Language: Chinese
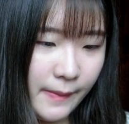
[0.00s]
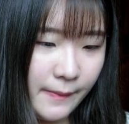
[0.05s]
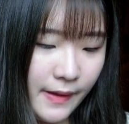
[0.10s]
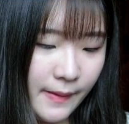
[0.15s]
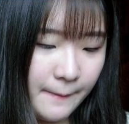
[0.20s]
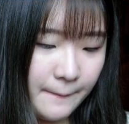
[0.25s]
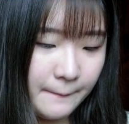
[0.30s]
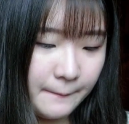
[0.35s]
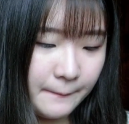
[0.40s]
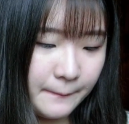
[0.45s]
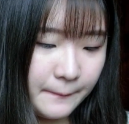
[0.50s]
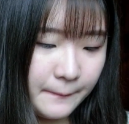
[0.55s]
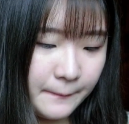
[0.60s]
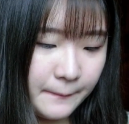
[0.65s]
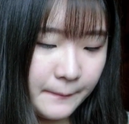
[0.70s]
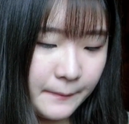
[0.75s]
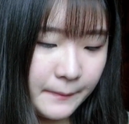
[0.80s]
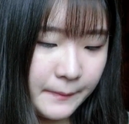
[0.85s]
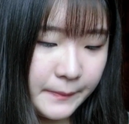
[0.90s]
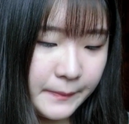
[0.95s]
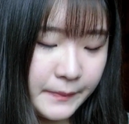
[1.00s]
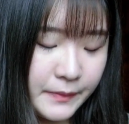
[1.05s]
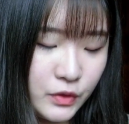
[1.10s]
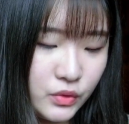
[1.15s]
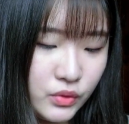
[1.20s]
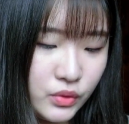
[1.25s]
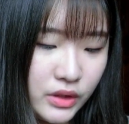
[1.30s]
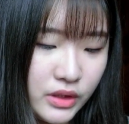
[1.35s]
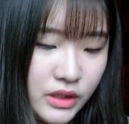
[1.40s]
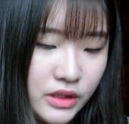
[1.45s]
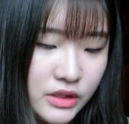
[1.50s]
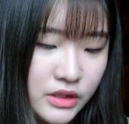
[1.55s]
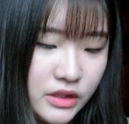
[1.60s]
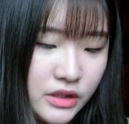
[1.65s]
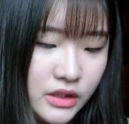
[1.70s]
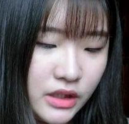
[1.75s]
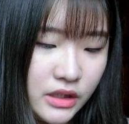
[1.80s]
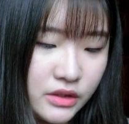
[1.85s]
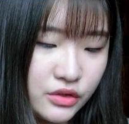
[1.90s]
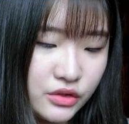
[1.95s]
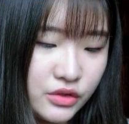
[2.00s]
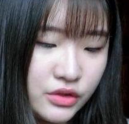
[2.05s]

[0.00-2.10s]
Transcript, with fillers: 吧，就是原因是一样，就